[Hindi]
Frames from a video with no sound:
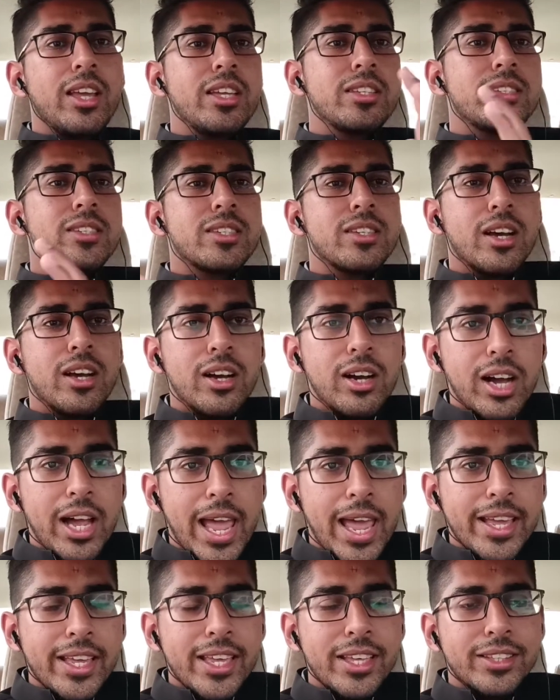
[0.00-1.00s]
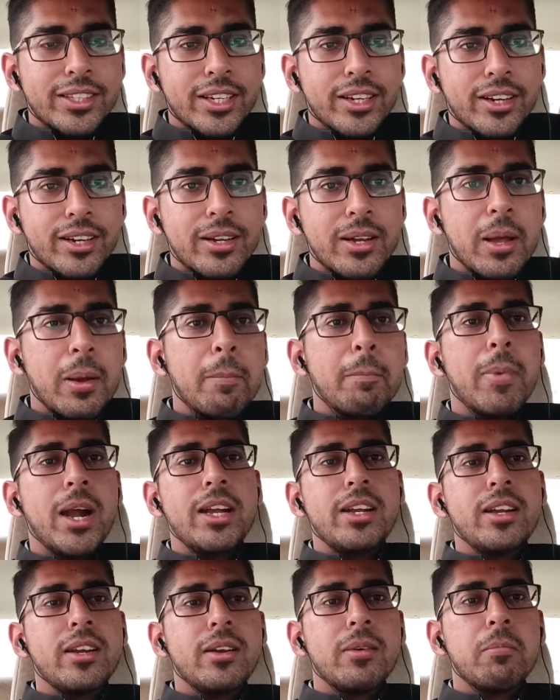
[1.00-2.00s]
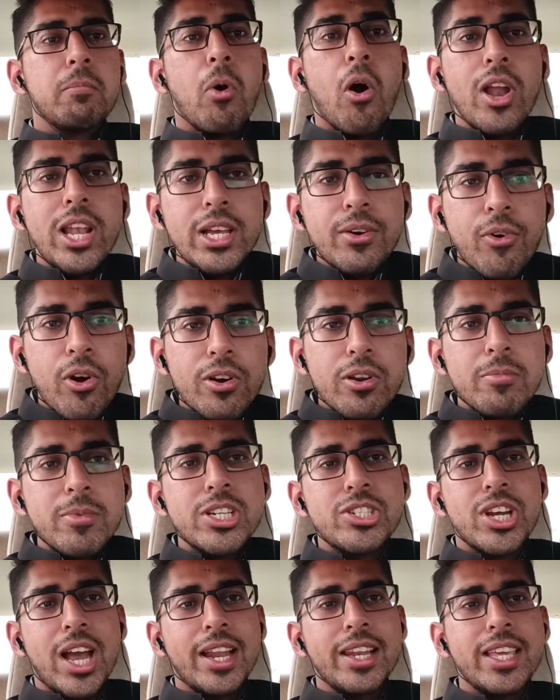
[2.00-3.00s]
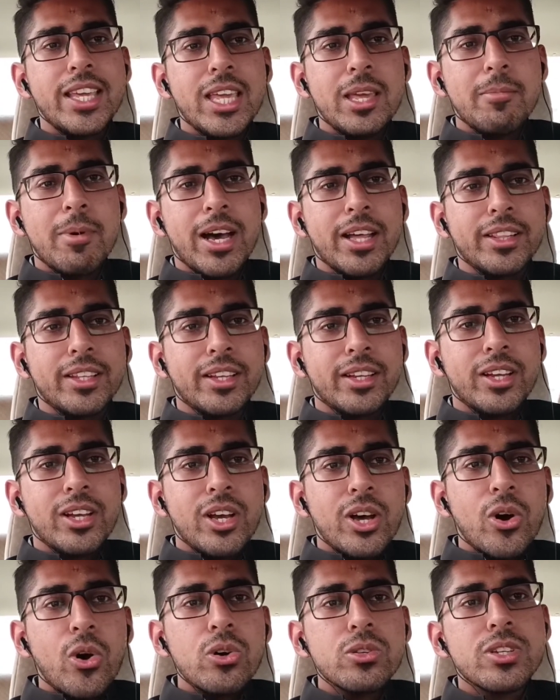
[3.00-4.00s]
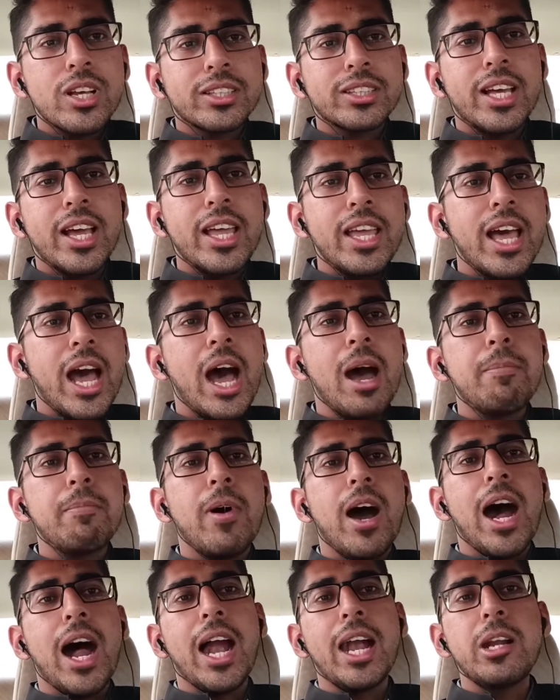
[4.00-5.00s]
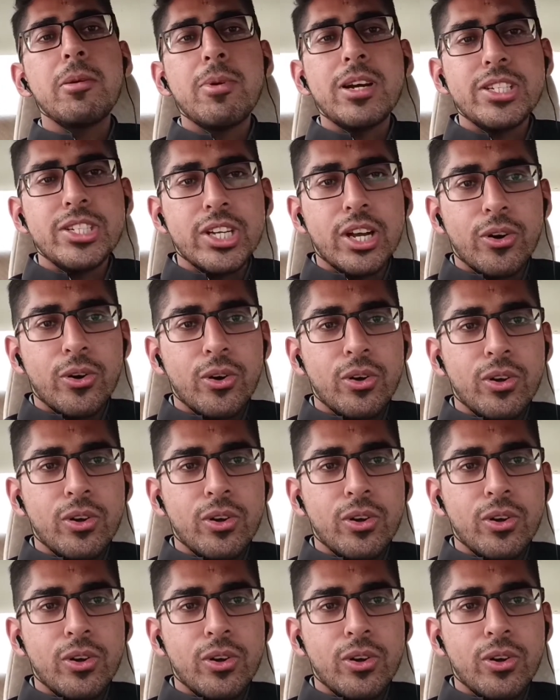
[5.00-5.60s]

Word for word: इस एग की तरह बट बॉइलिंग वाटर में जाने के बाद हो सकता है आप हार्ड बन जाओ